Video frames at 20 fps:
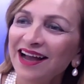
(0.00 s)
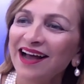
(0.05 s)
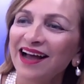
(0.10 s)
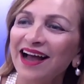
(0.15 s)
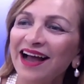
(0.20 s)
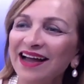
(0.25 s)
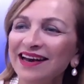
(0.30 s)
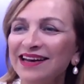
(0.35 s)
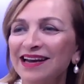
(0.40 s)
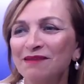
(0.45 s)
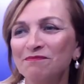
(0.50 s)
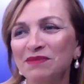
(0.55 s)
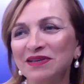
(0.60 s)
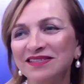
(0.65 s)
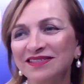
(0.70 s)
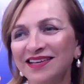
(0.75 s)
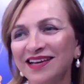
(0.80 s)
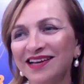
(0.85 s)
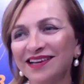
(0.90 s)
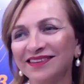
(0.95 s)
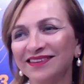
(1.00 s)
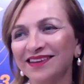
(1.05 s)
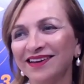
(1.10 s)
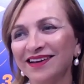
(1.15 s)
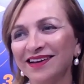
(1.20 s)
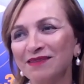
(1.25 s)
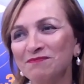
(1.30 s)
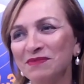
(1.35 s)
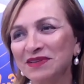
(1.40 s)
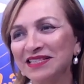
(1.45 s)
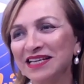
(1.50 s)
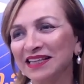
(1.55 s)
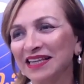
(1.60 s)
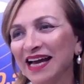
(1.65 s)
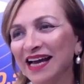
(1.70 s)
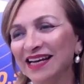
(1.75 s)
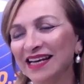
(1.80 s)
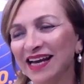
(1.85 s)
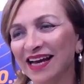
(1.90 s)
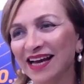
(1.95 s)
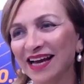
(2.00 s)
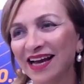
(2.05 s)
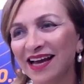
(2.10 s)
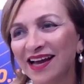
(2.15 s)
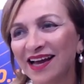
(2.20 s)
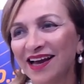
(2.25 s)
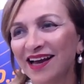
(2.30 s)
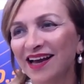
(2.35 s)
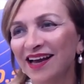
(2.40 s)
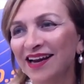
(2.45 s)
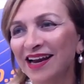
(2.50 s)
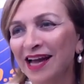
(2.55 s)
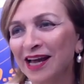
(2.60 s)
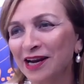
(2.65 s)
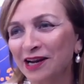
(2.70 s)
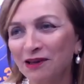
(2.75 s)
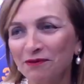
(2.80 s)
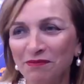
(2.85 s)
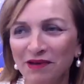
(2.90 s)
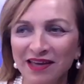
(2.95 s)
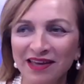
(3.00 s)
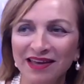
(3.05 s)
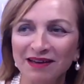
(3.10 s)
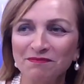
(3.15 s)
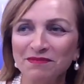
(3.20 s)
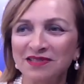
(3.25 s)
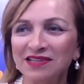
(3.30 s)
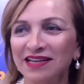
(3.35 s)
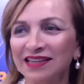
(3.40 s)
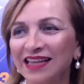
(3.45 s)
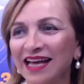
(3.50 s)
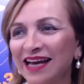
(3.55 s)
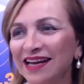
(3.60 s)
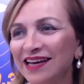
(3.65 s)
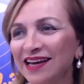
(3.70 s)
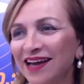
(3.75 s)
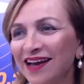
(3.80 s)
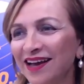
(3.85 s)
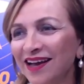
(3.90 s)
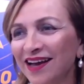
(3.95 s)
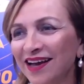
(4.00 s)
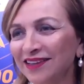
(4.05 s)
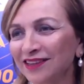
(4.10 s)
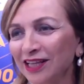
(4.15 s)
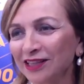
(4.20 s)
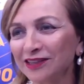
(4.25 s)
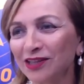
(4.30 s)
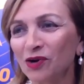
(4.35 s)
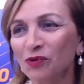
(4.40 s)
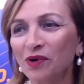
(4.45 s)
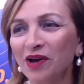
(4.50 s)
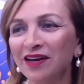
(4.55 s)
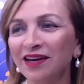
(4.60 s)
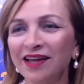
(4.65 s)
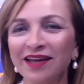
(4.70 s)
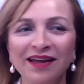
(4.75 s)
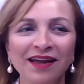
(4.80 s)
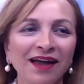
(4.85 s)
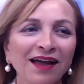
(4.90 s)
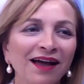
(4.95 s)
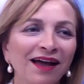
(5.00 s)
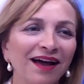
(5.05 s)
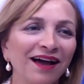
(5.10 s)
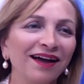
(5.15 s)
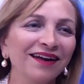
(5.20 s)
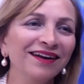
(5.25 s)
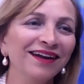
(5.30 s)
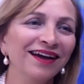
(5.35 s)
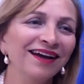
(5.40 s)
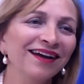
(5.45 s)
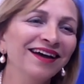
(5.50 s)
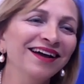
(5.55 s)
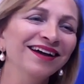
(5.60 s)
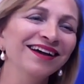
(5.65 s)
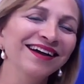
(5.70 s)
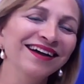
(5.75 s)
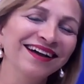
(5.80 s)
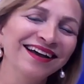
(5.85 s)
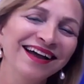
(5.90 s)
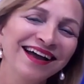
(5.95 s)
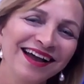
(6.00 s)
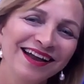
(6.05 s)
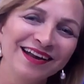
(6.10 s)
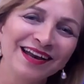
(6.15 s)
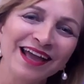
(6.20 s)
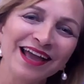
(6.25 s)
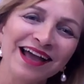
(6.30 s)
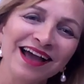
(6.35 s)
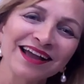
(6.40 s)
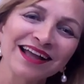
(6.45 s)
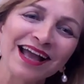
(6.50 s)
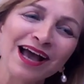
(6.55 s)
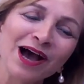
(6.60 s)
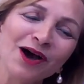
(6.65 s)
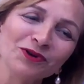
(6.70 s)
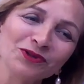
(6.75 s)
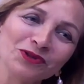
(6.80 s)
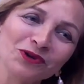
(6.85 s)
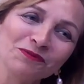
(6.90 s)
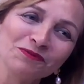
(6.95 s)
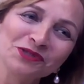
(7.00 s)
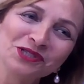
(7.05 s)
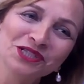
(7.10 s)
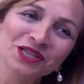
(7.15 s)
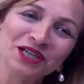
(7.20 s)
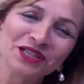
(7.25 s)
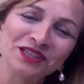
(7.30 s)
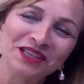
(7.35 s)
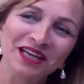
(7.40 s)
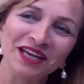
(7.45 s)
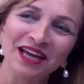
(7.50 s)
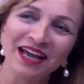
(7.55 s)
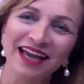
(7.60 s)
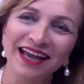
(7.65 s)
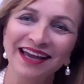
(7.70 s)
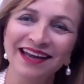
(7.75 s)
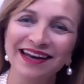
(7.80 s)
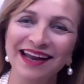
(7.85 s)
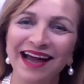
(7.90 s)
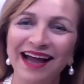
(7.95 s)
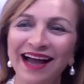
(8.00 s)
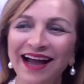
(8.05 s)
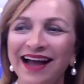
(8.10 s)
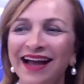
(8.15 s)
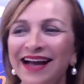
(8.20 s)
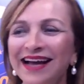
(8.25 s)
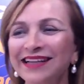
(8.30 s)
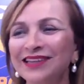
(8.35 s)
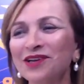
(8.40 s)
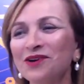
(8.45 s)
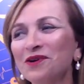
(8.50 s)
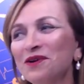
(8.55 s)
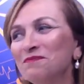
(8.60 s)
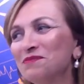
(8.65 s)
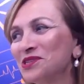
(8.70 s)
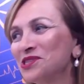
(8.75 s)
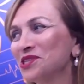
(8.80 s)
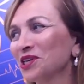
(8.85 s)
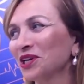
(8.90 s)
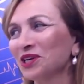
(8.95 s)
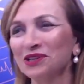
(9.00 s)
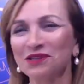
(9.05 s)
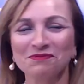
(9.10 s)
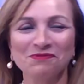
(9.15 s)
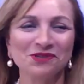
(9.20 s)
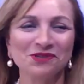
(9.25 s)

عندنا مازالت مازالت عندنا الهرقميه مازالت عندنا تطاواني كمل بعد رمضان يا راهي هكا هاو تو باش نرتاح تو باش ياخذ راهي